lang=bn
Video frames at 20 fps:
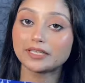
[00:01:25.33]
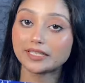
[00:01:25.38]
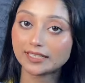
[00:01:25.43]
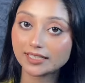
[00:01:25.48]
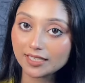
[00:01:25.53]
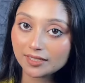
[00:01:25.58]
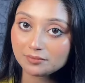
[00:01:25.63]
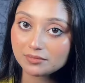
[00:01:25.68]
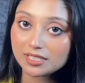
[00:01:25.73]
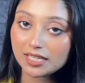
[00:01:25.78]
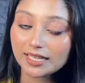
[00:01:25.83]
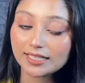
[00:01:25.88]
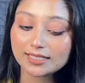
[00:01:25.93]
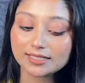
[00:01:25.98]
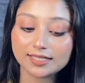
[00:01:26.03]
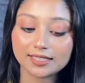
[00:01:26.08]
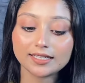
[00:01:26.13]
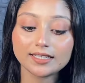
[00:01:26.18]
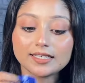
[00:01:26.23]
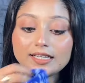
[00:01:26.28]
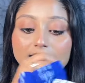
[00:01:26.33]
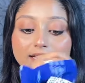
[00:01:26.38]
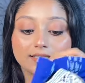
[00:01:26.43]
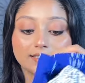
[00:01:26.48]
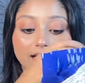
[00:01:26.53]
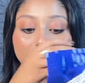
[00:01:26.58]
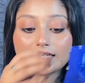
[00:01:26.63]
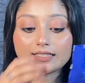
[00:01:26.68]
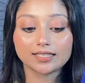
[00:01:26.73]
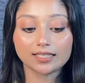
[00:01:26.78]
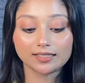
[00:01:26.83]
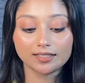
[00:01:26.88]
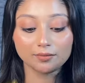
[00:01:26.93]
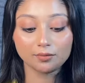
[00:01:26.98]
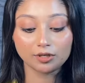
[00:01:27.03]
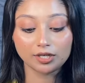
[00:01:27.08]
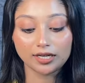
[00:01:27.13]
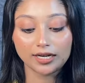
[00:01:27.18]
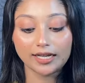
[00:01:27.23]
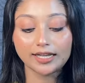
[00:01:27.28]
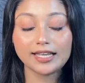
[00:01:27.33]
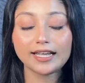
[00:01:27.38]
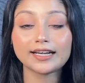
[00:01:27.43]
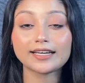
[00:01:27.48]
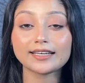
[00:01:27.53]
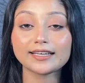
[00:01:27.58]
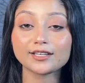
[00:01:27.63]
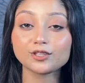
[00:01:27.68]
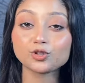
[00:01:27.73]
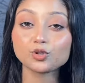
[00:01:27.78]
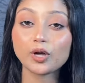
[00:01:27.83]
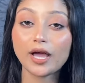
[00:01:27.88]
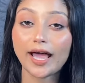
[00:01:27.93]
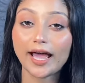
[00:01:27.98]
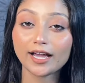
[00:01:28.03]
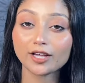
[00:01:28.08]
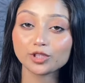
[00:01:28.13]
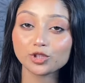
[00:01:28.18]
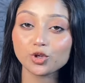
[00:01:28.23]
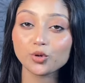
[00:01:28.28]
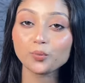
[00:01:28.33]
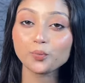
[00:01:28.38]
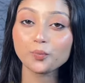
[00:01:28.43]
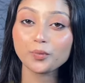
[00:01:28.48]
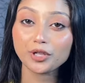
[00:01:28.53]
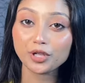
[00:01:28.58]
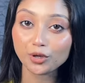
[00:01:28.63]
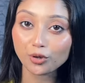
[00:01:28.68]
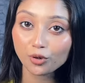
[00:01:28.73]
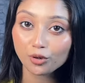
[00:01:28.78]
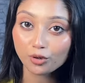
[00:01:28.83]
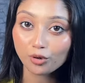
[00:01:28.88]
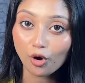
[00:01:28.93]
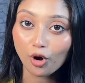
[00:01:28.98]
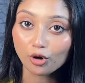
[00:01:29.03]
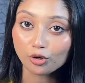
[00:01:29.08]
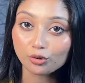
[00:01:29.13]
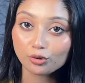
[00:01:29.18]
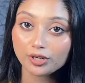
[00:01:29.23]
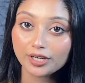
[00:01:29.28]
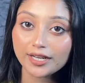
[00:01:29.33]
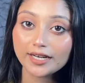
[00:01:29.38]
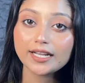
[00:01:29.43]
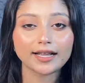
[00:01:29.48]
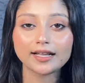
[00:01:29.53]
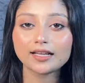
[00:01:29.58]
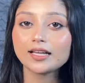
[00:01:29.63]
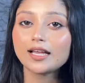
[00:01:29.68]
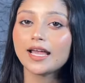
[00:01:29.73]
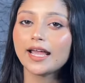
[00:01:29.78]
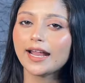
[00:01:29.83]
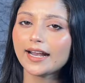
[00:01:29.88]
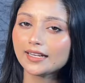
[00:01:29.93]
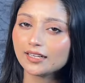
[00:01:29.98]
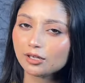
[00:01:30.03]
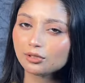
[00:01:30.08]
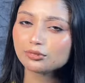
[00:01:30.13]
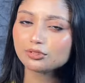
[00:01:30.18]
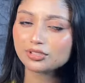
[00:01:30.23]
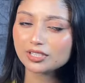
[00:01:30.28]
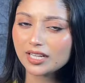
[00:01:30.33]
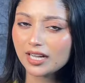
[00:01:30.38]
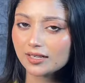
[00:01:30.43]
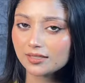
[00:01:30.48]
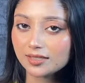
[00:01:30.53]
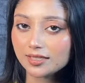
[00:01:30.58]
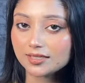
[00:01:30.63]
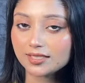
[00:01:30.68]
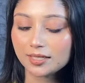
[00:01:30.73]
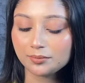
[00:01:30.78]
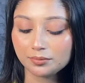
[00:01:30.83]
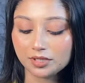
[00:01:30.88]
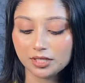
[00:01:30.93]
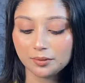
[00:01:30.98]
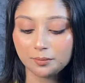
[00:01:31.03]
মিডিয়াম সাইজের তার সাথে বলে রাখি এটা কিন্তু একদম পিওর কটনের এটাও থ্রি হান্ড্রেড সামথিং